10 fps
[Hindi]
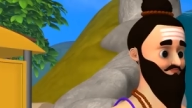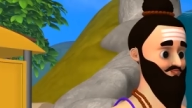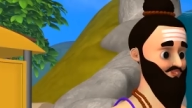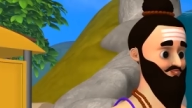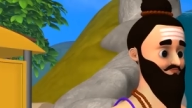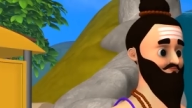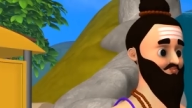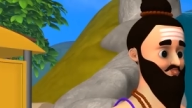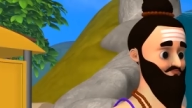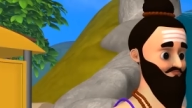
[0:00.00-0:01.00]
इससे
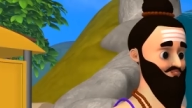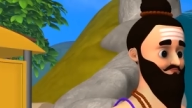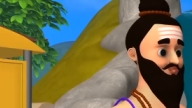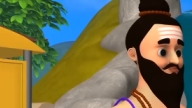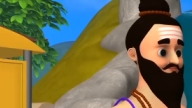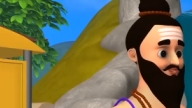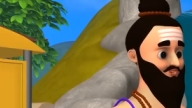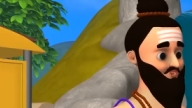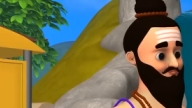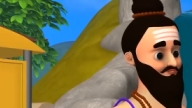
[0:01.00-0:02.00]
पूरे गांव का भला
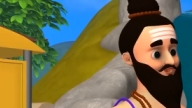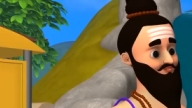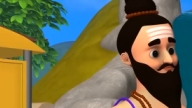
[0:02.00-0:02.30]
होगा